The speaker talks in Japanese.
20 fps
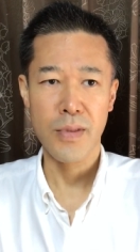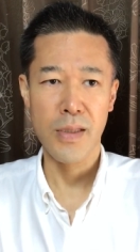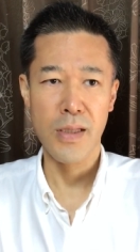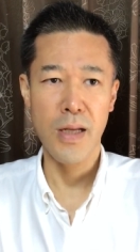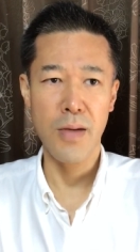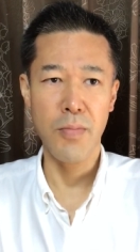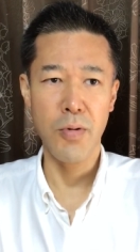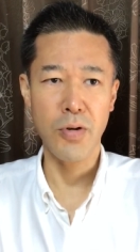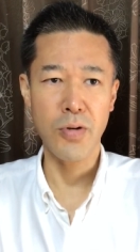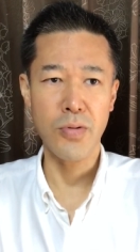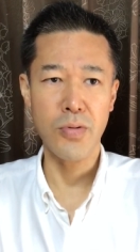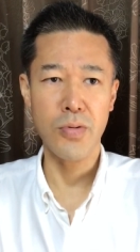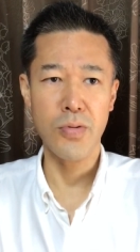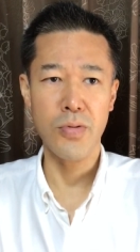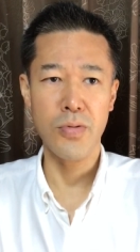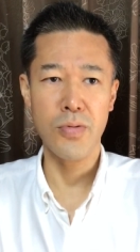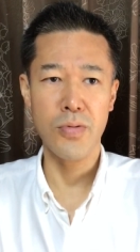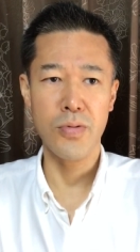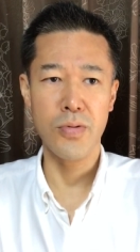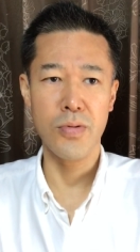で僕
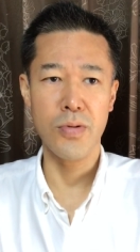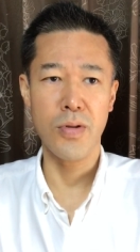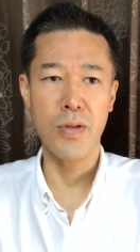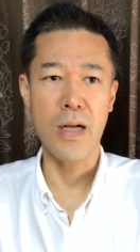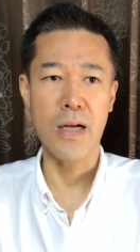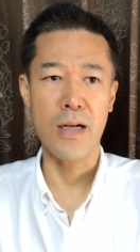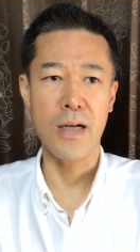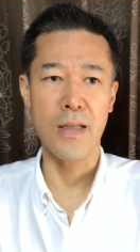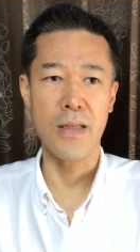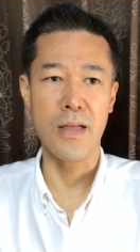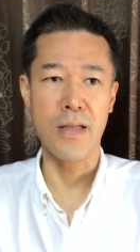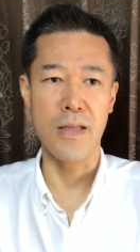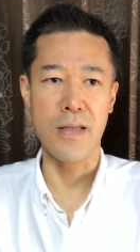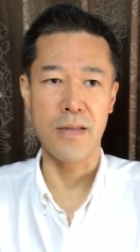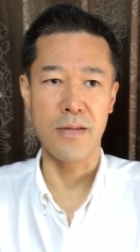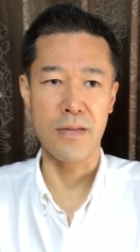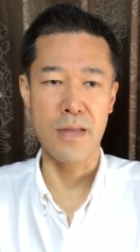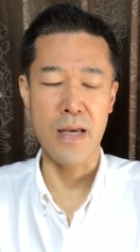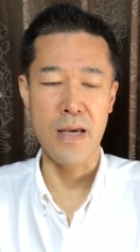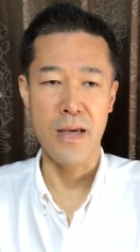の中でで
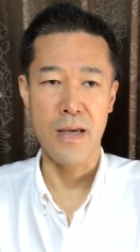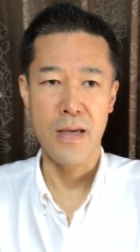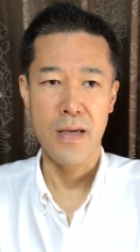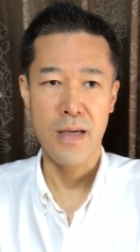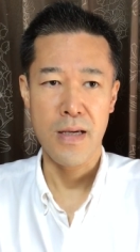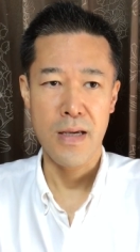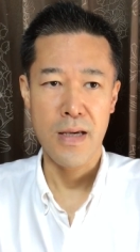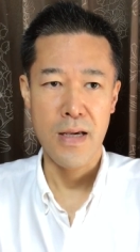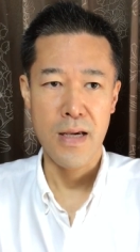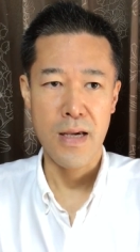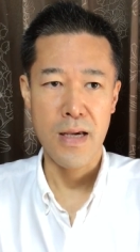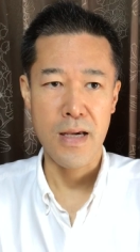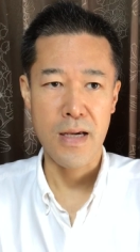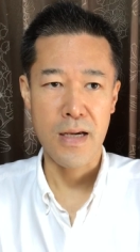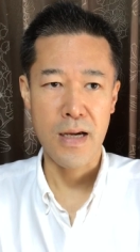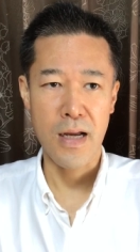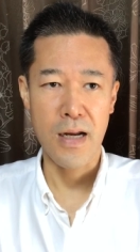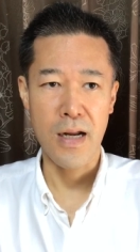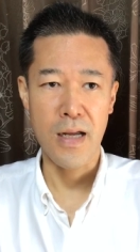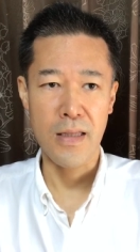すね、
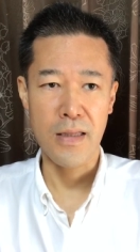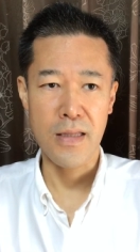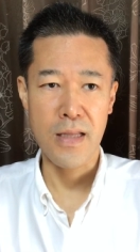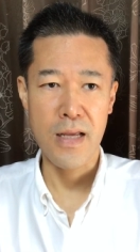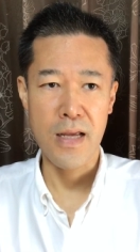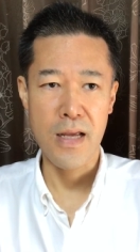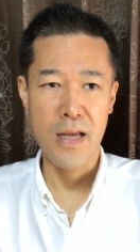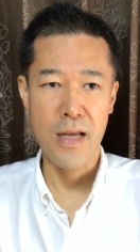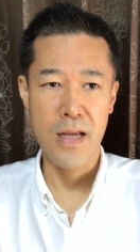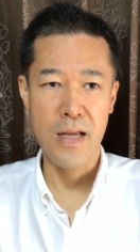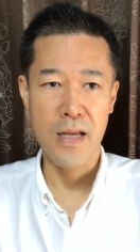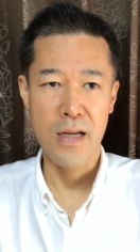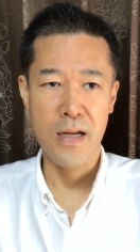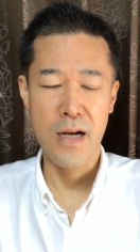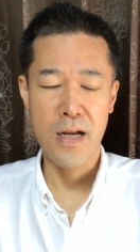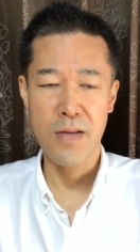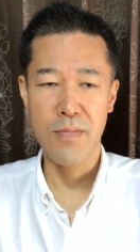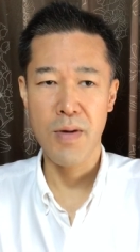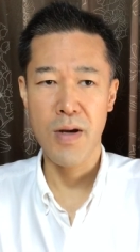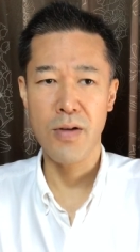えー、空手
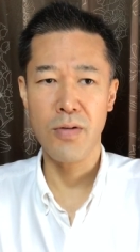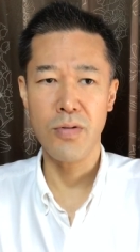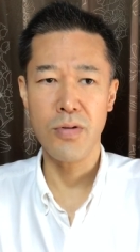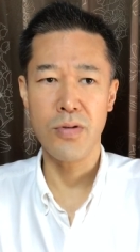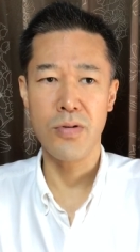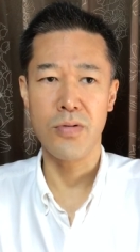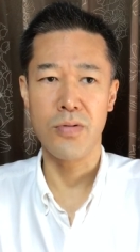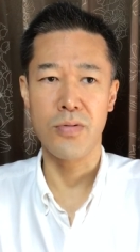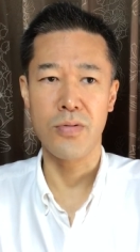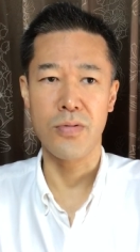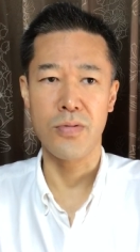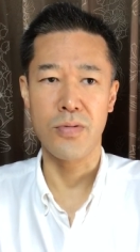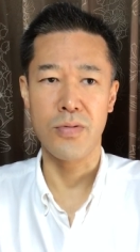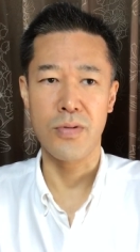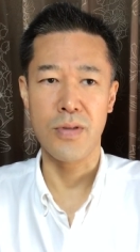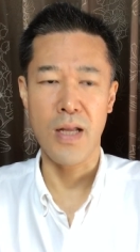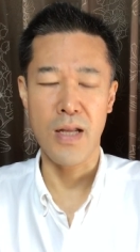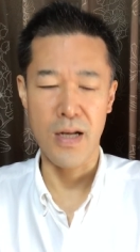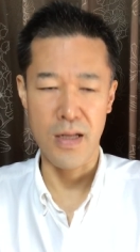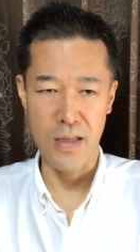が今
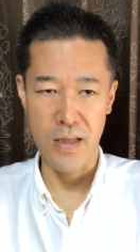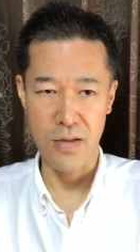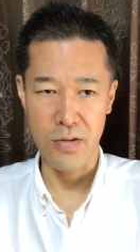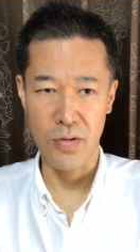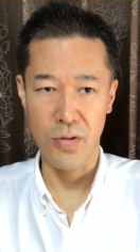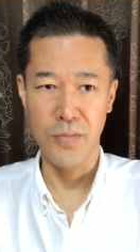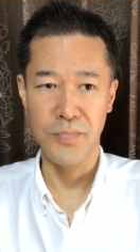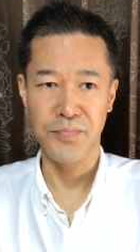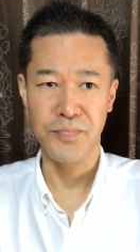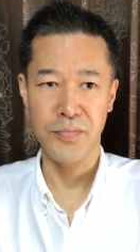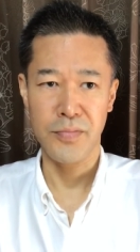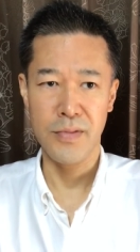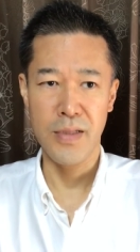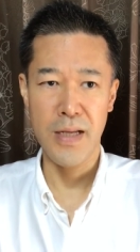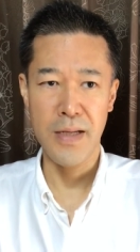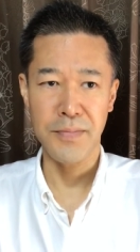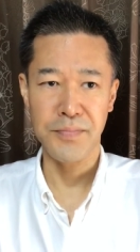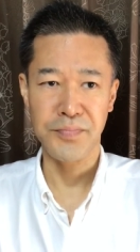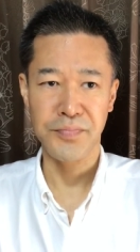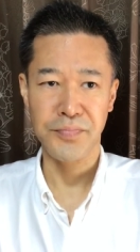47でしょ
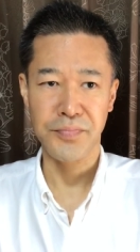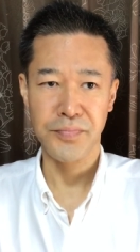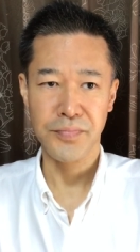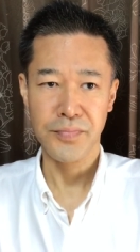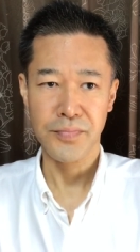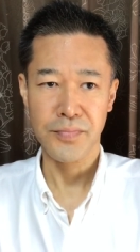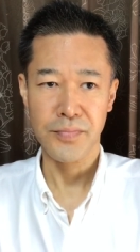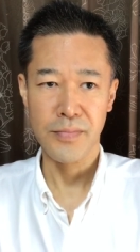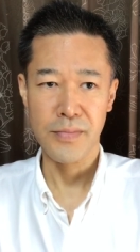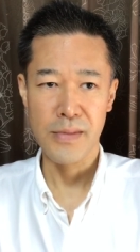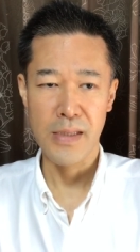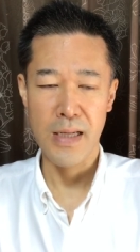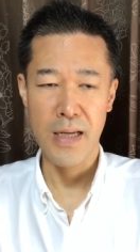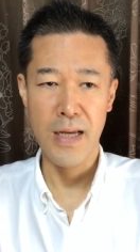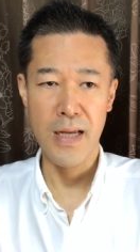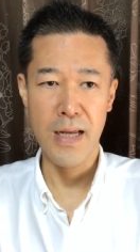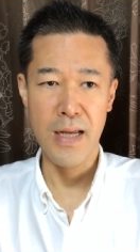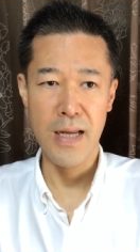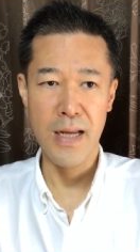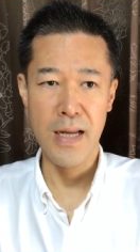で、
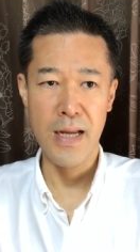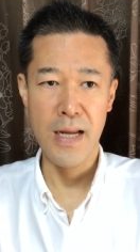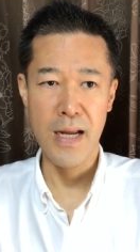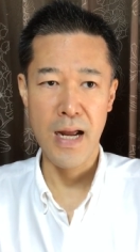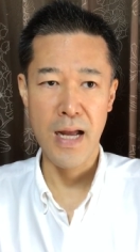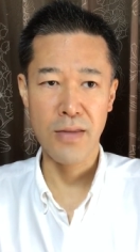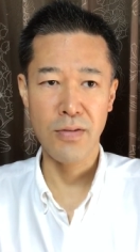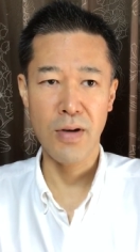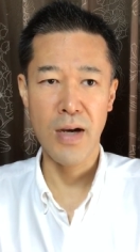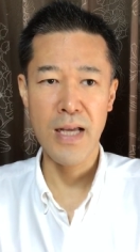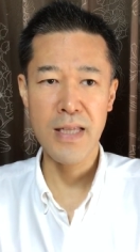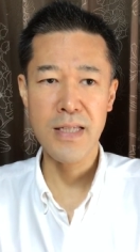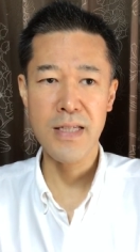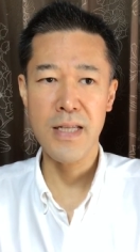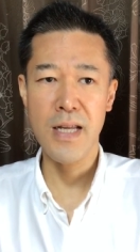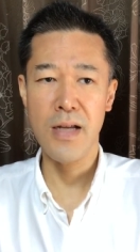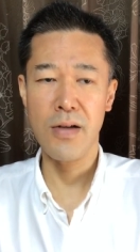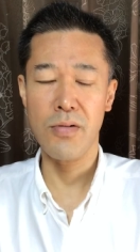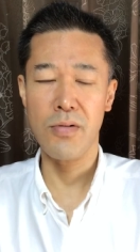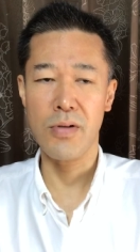えー、あと8
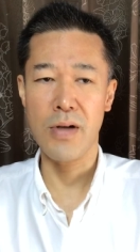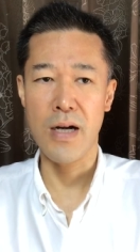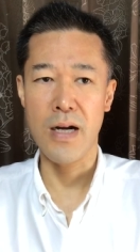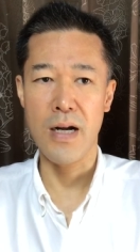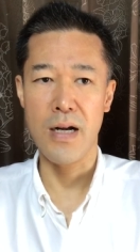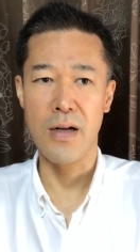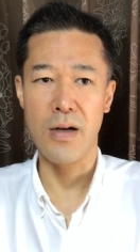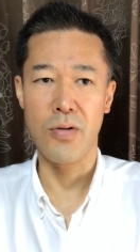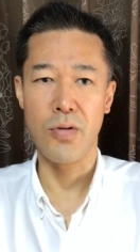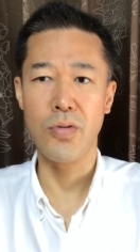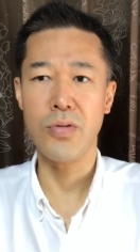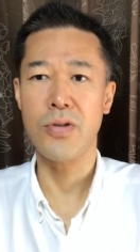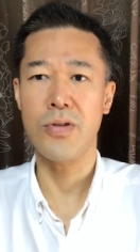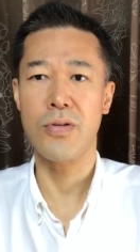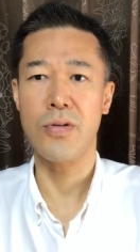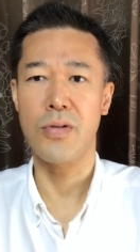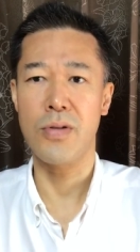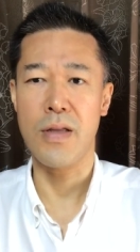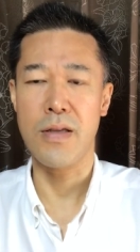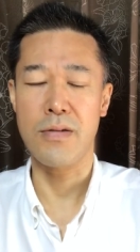年後が
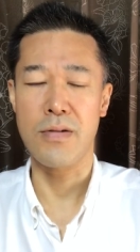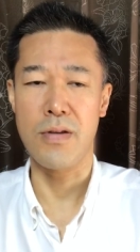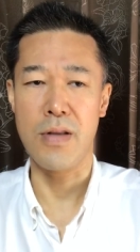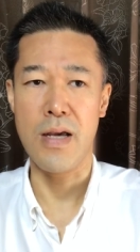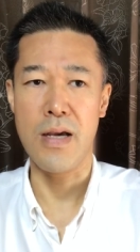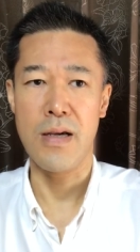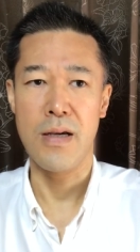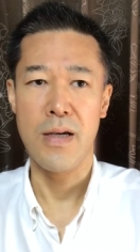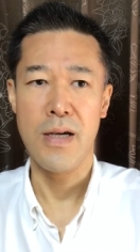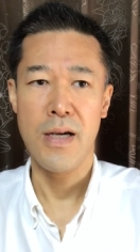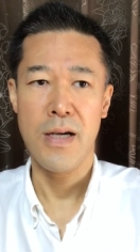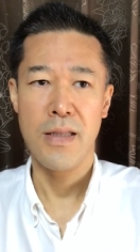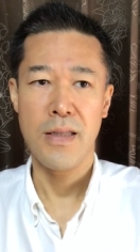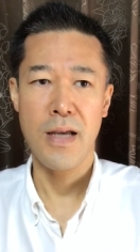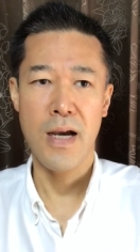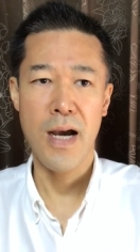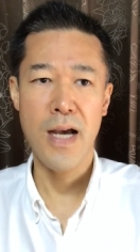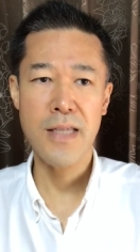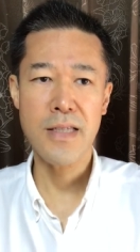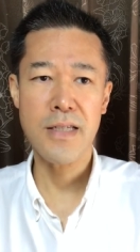55ですよね
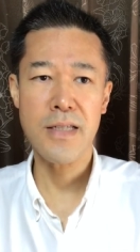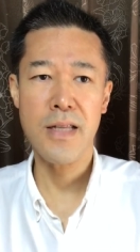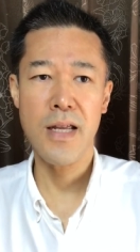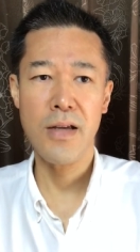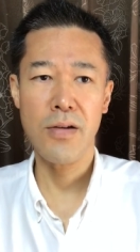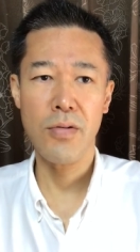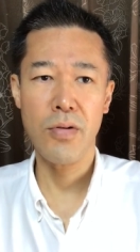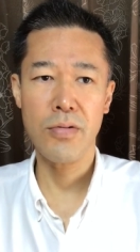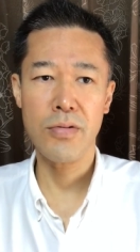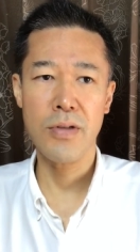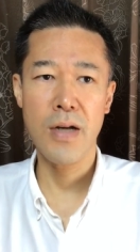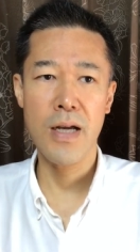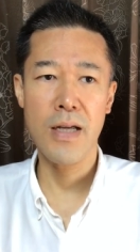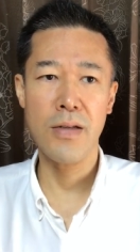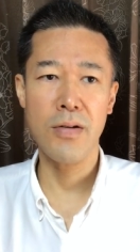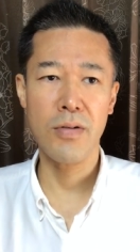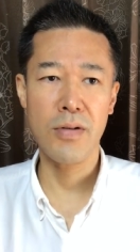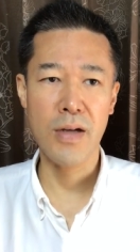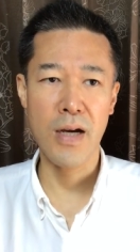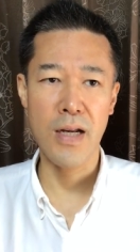だ8年後ぐら
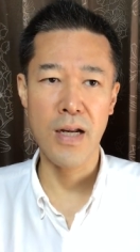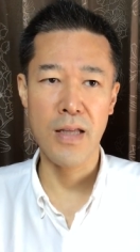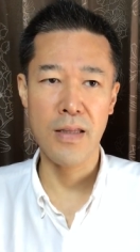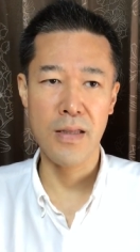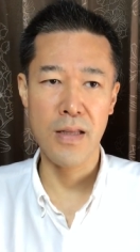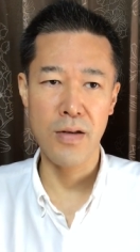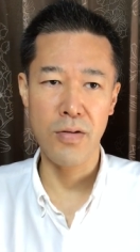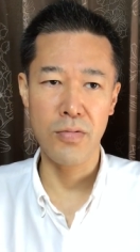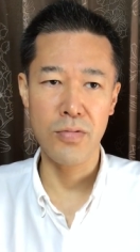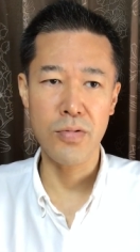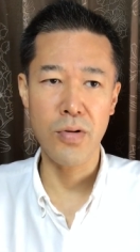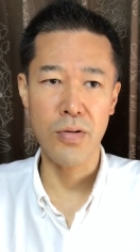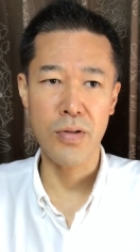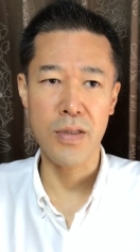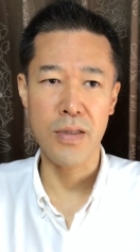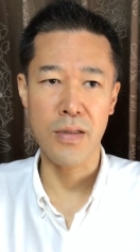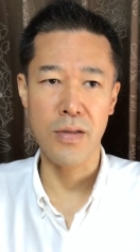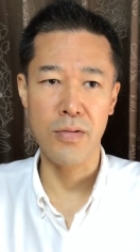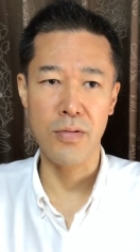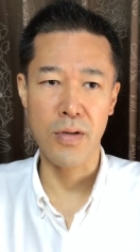いの空手の動
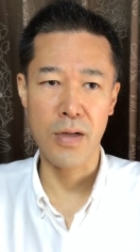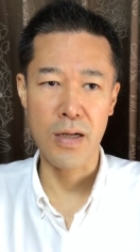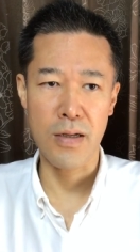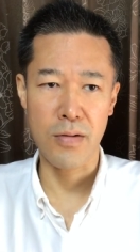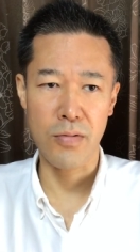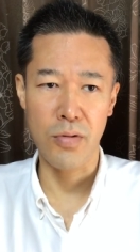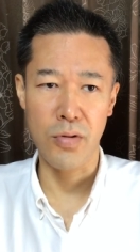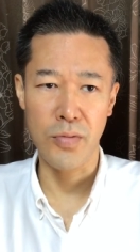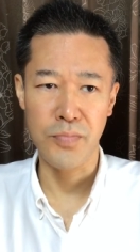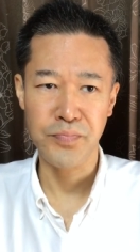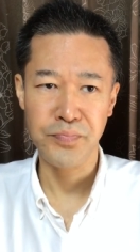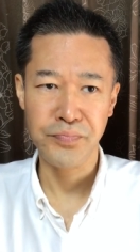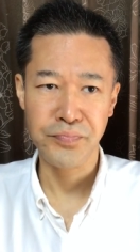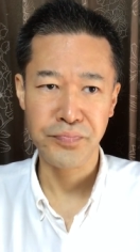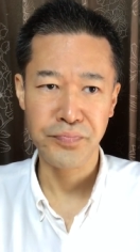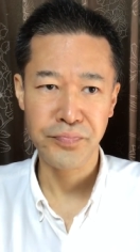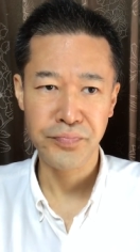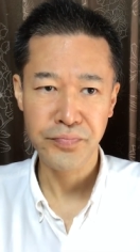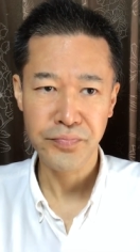きっていうのがこう、